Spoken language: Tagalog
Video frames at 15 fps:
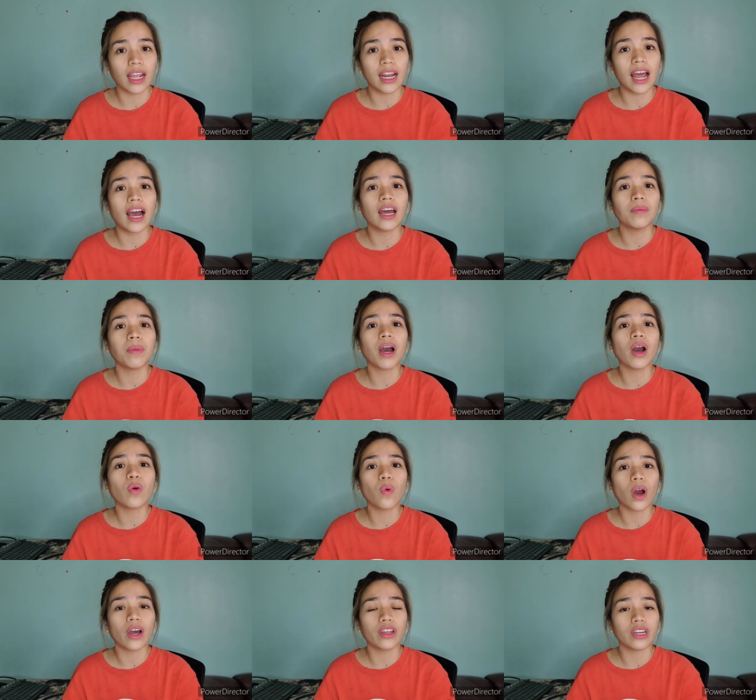Kailangan
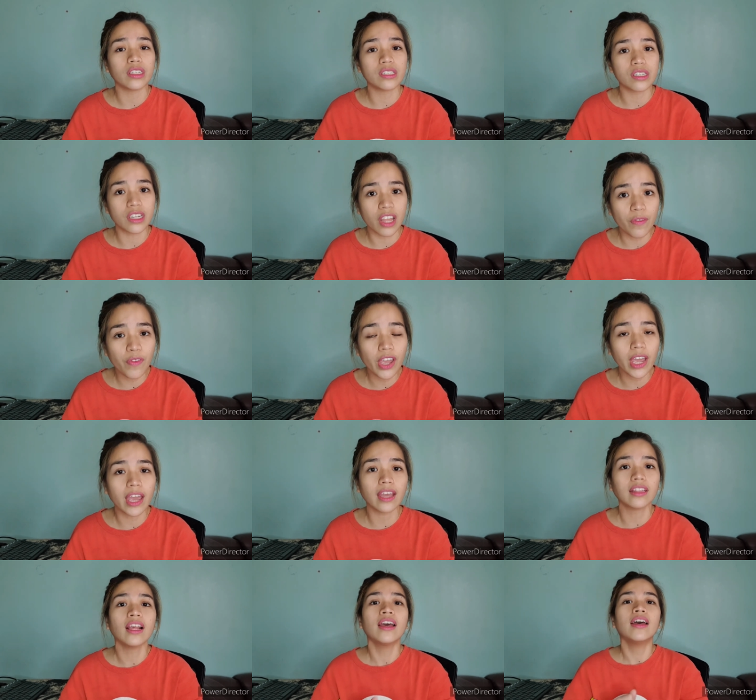makakuha kayo ng
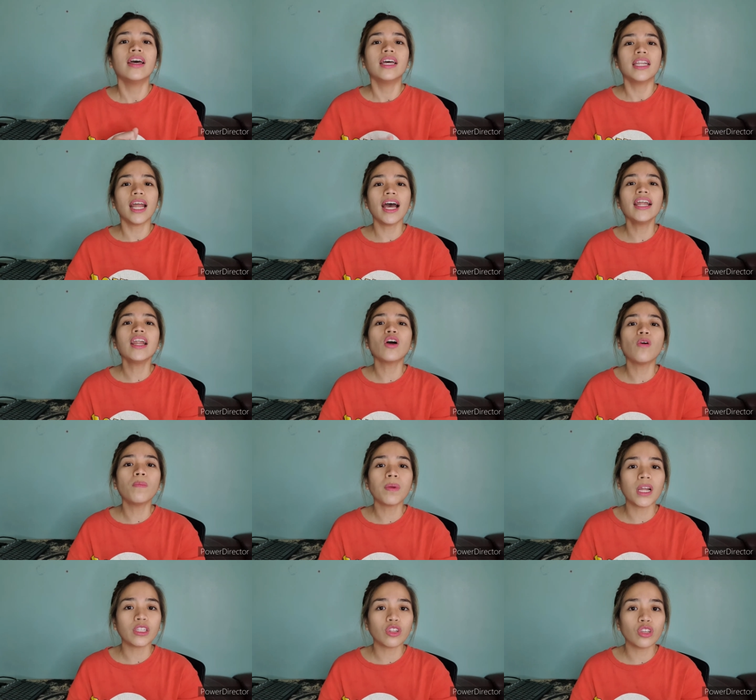certificate na
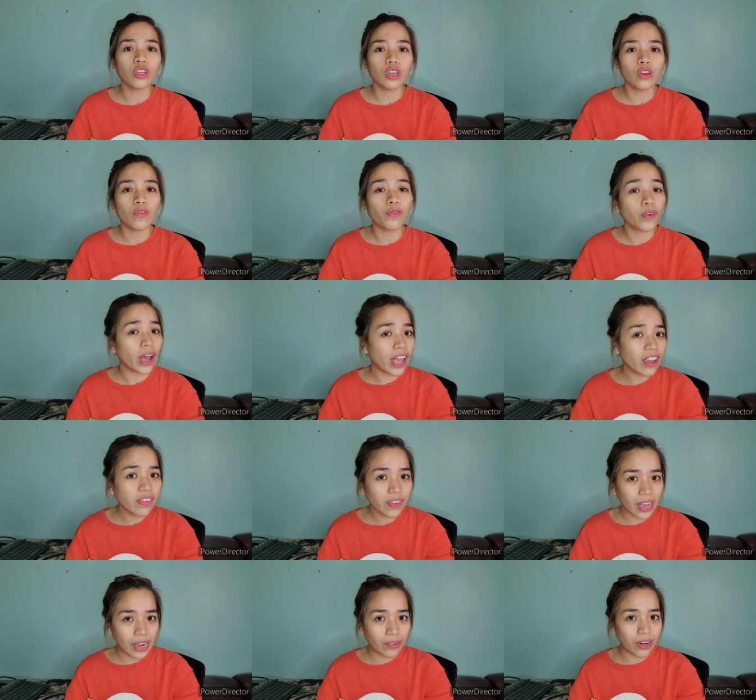nakumpleto nyo yung
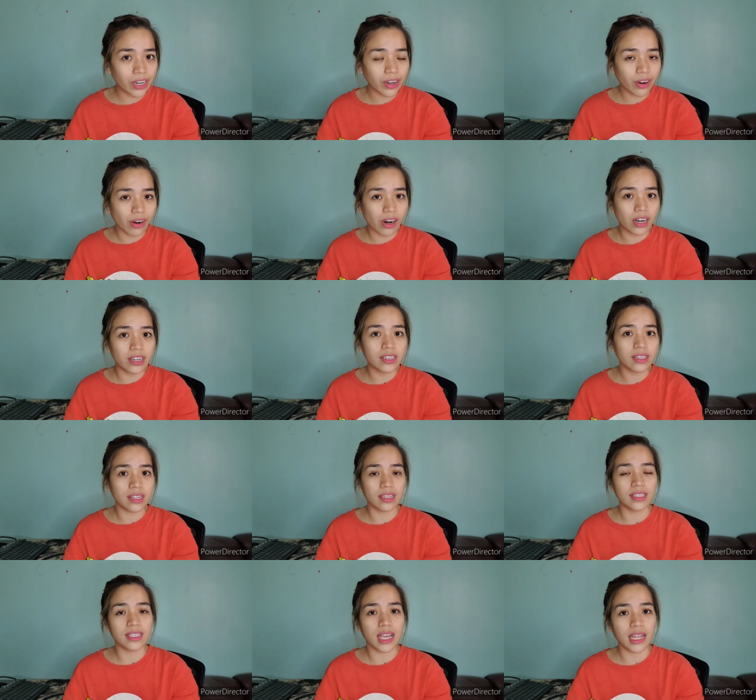5-hour course
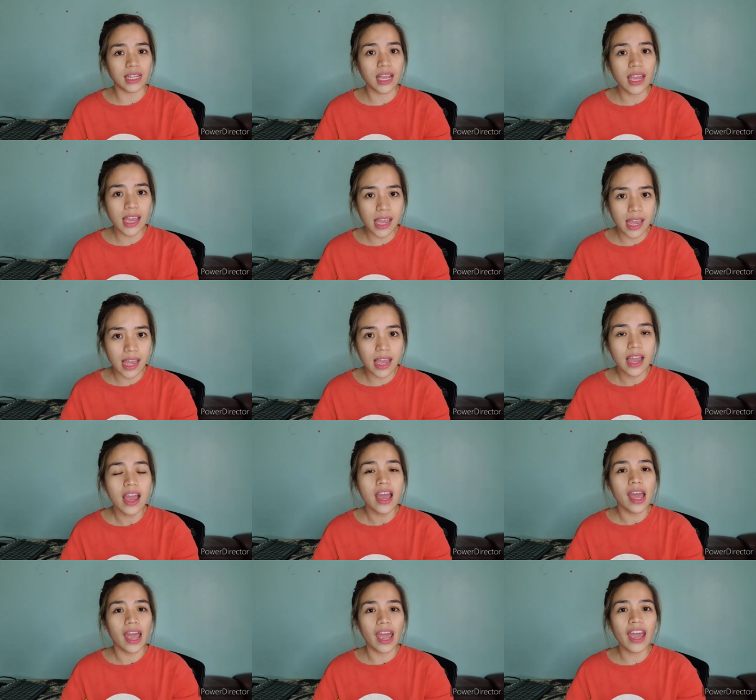na CDE
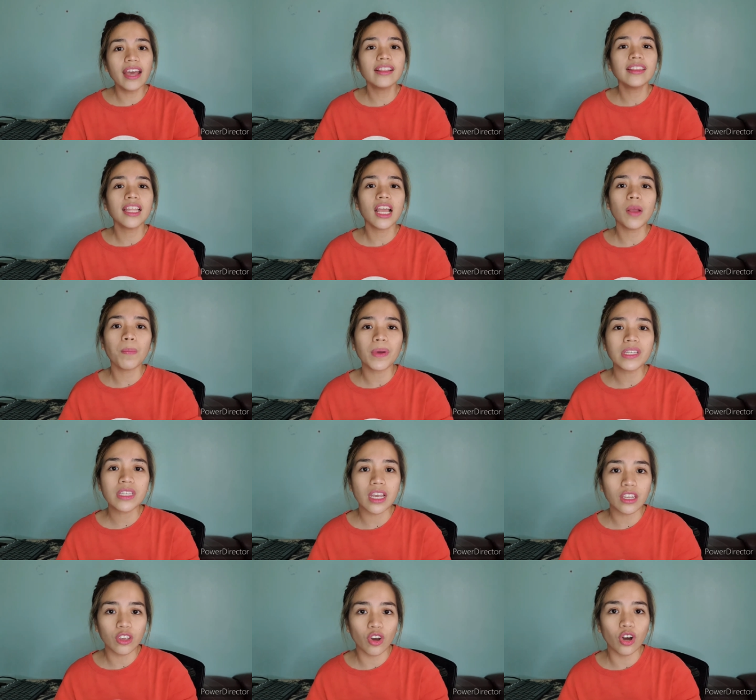and
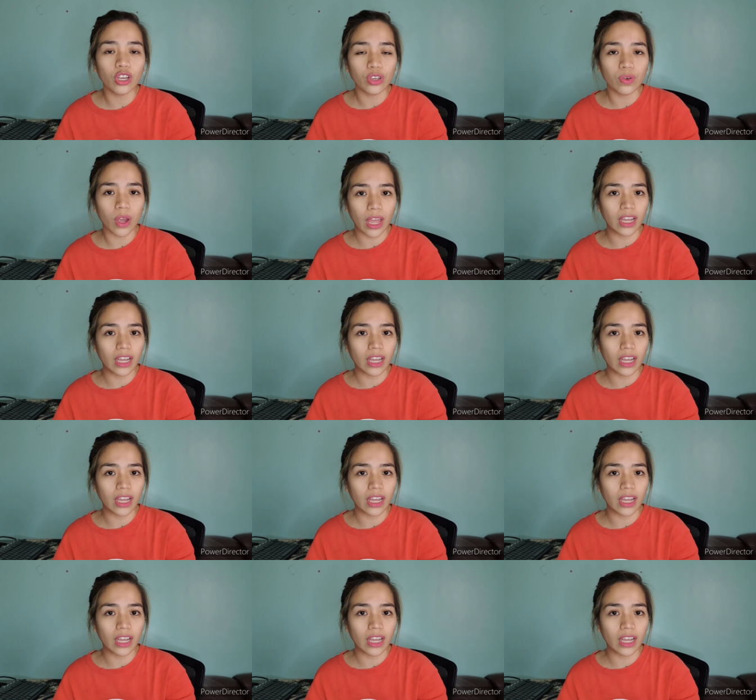naipasa nyo yung